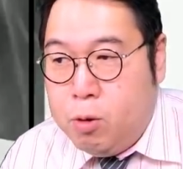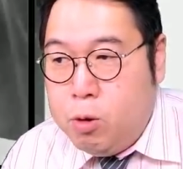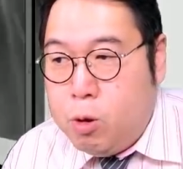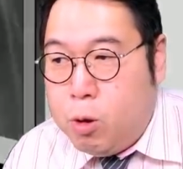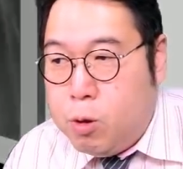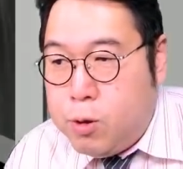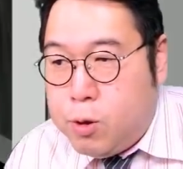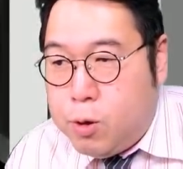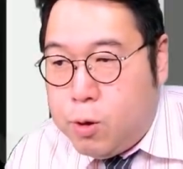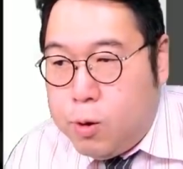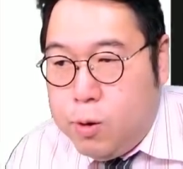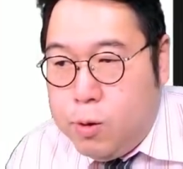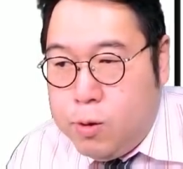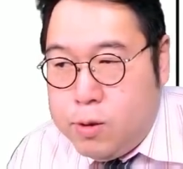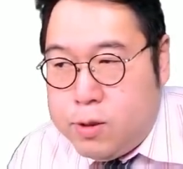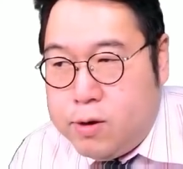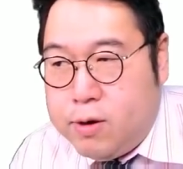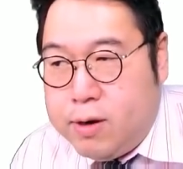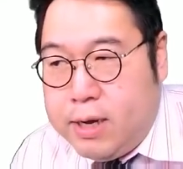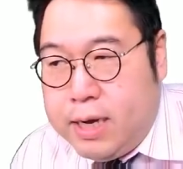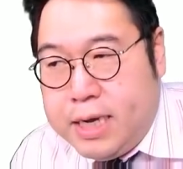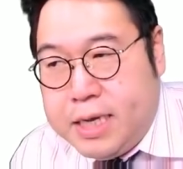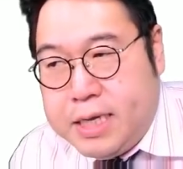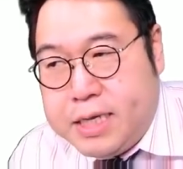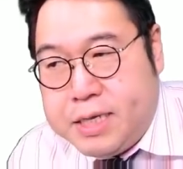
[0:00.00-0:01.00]
본론으로
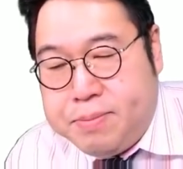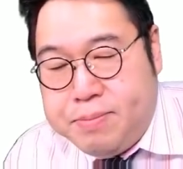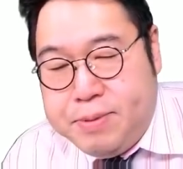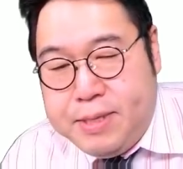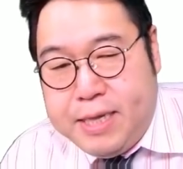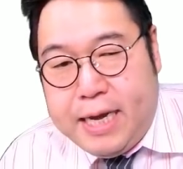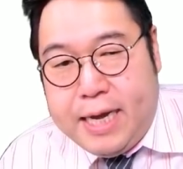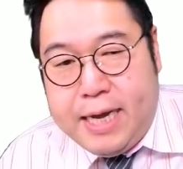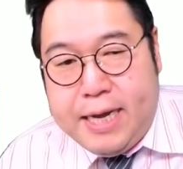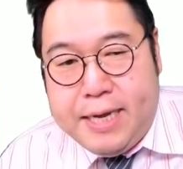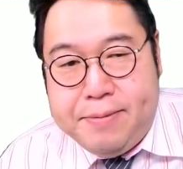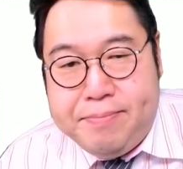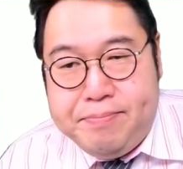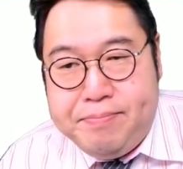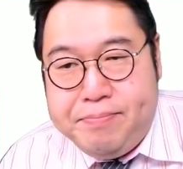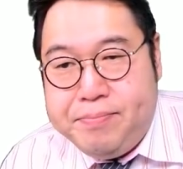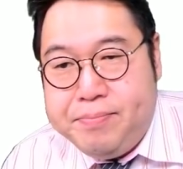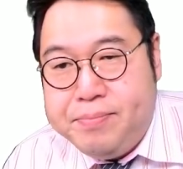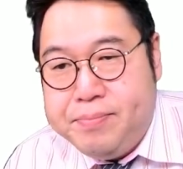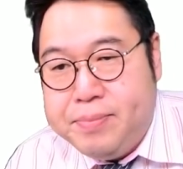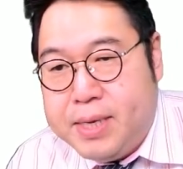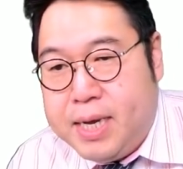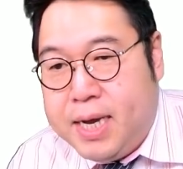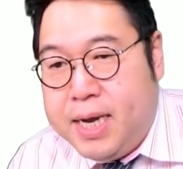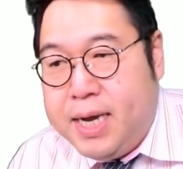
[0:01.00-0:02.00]
들어가겠습니다.
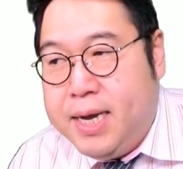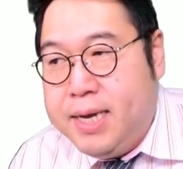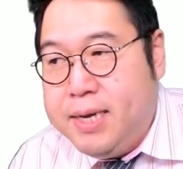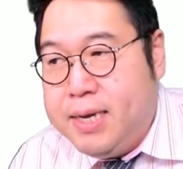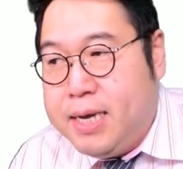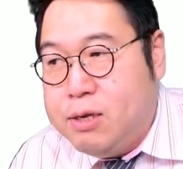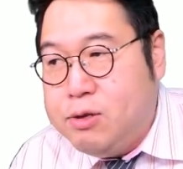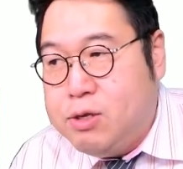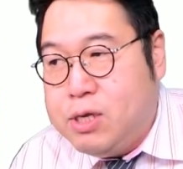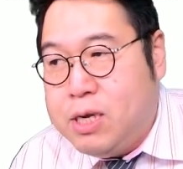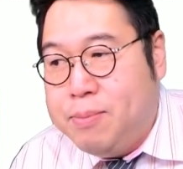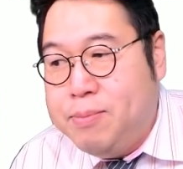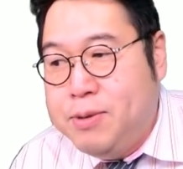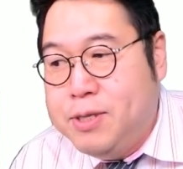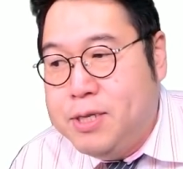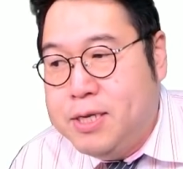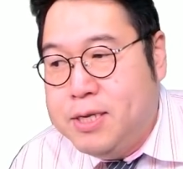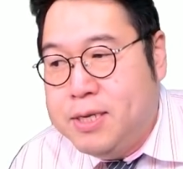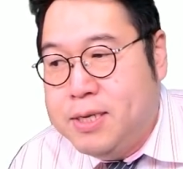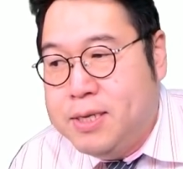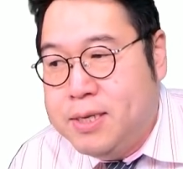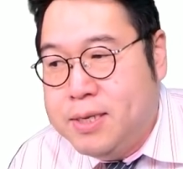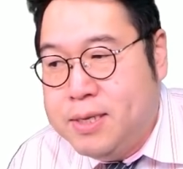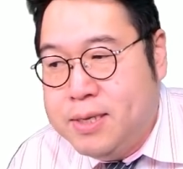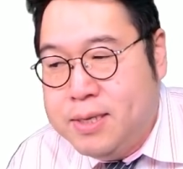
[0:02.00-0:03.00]
아, 이거 아주
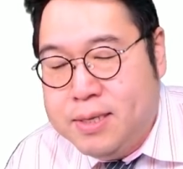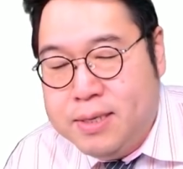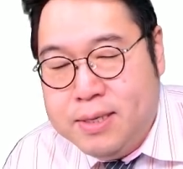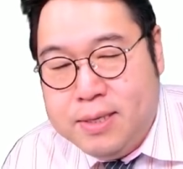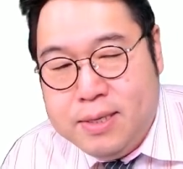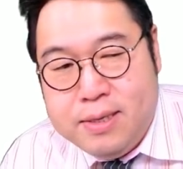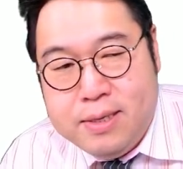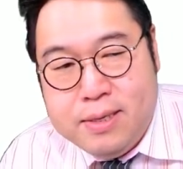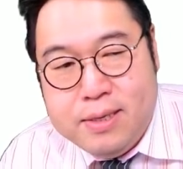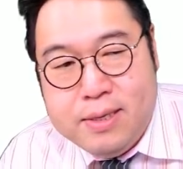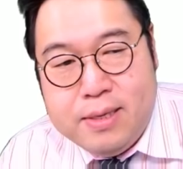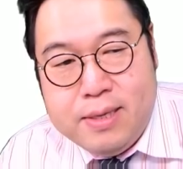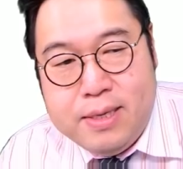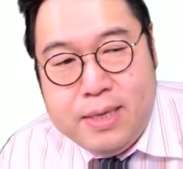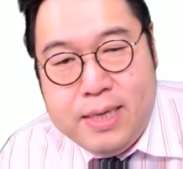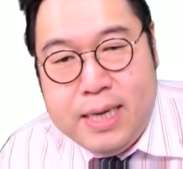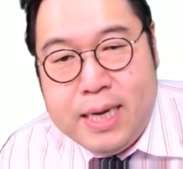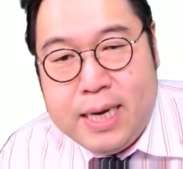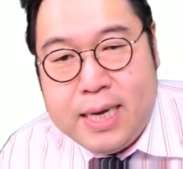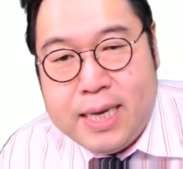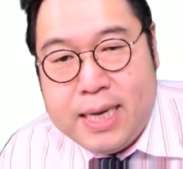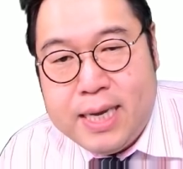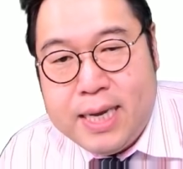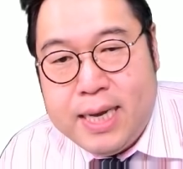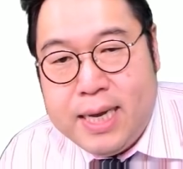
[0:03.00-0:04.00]
재밌는 음,
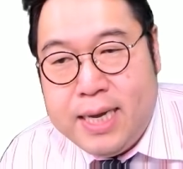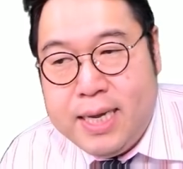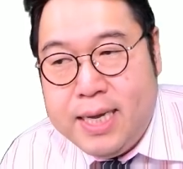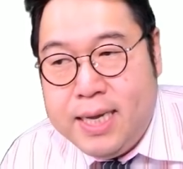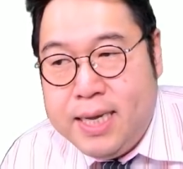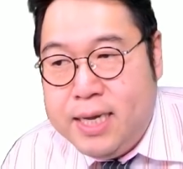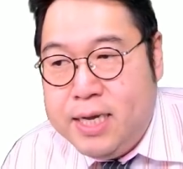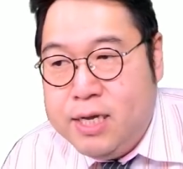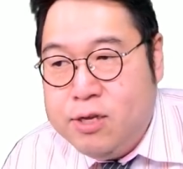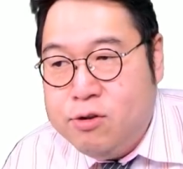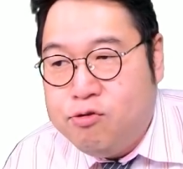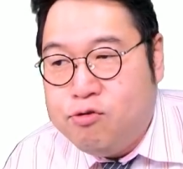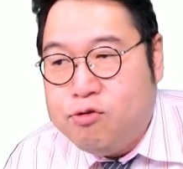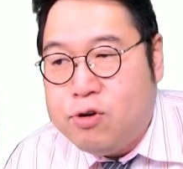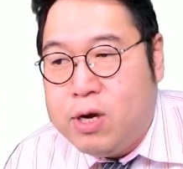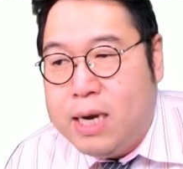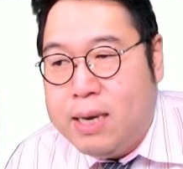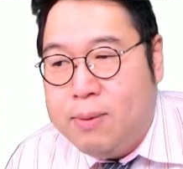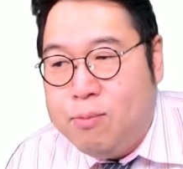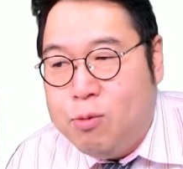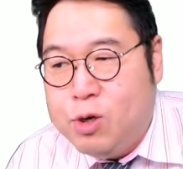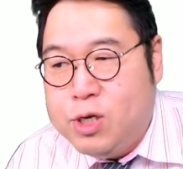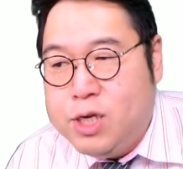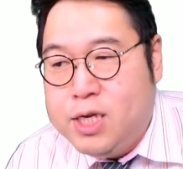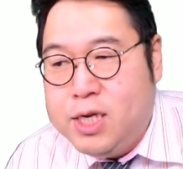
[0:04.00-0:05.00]
이야기가
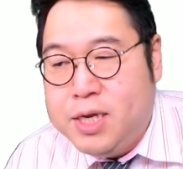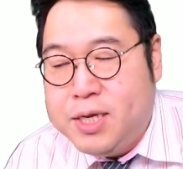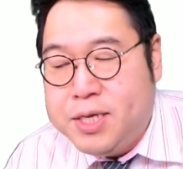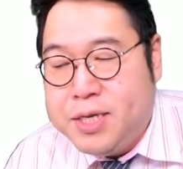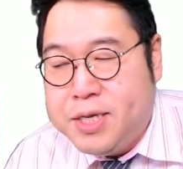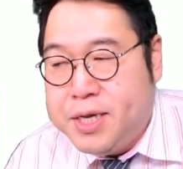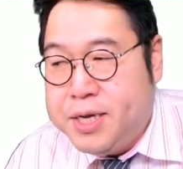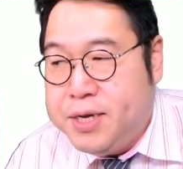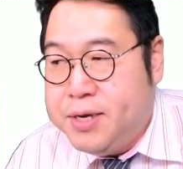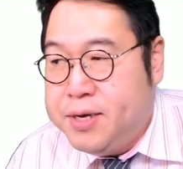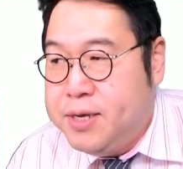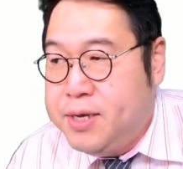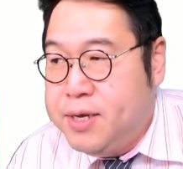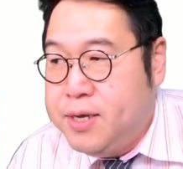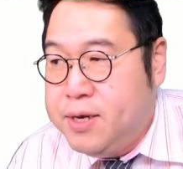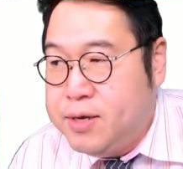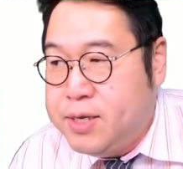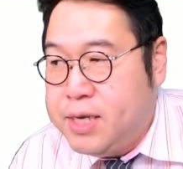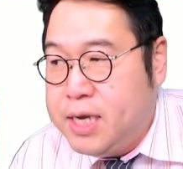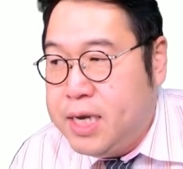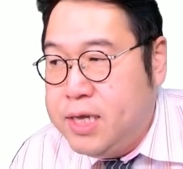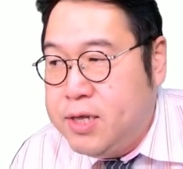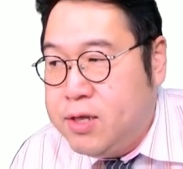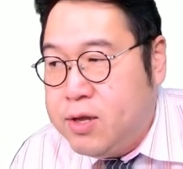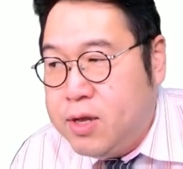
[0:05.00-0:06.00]
중앙일보에 실렸어요.
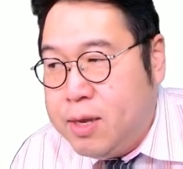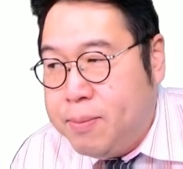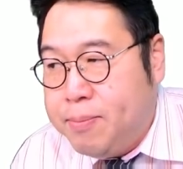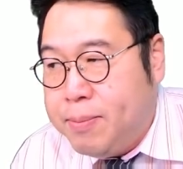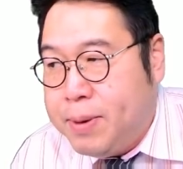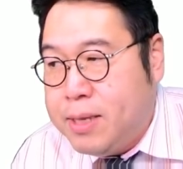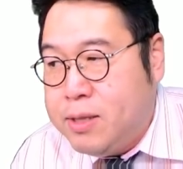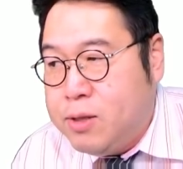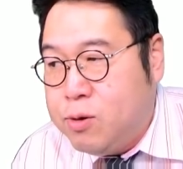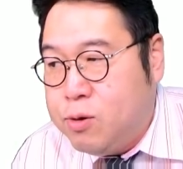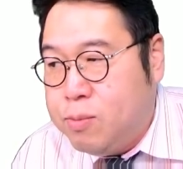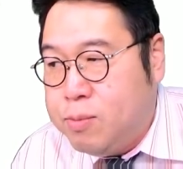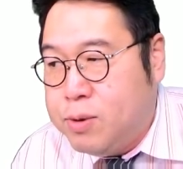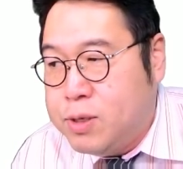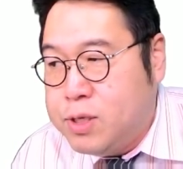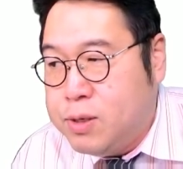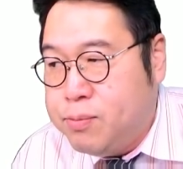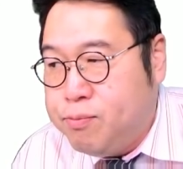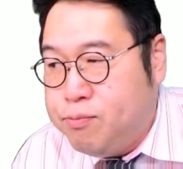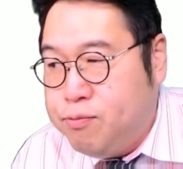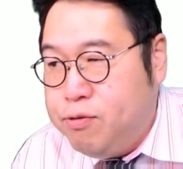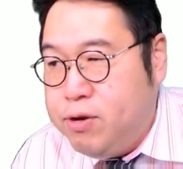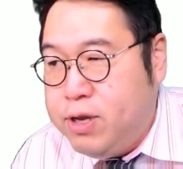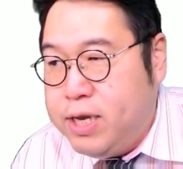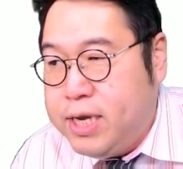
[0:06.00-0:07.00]
어제 인터넷판으로
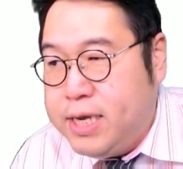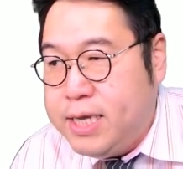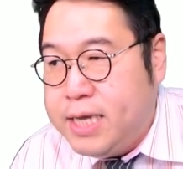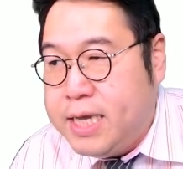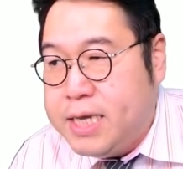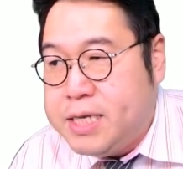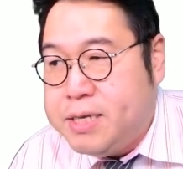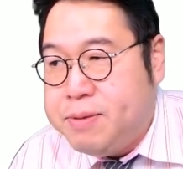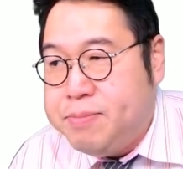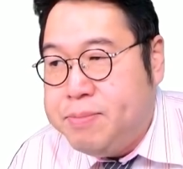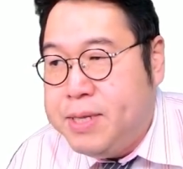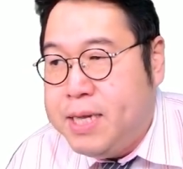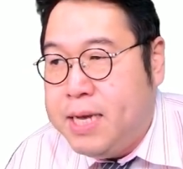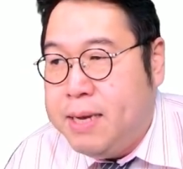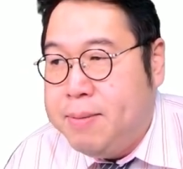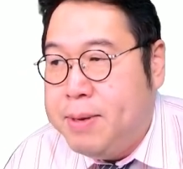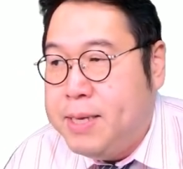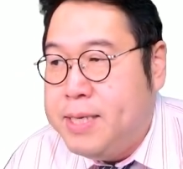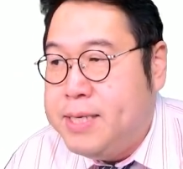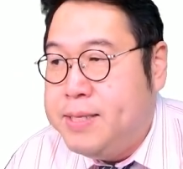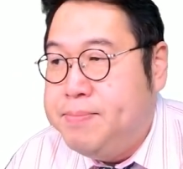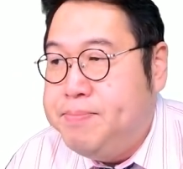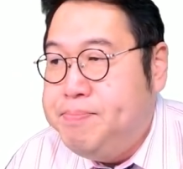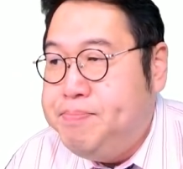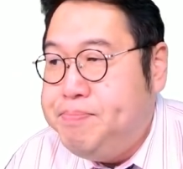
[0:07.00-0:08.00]
먼저 풀리긴
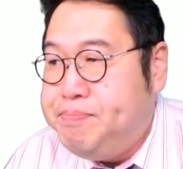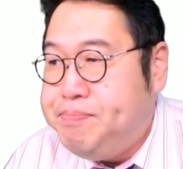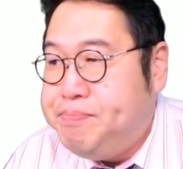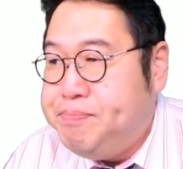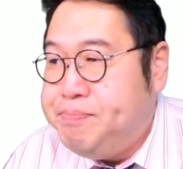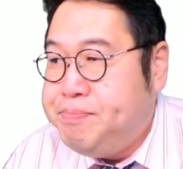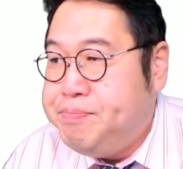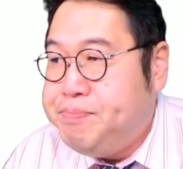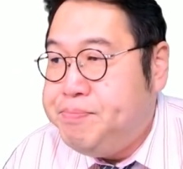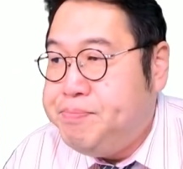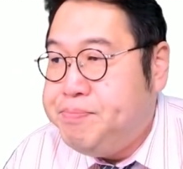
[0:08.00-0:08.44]
했습니다만은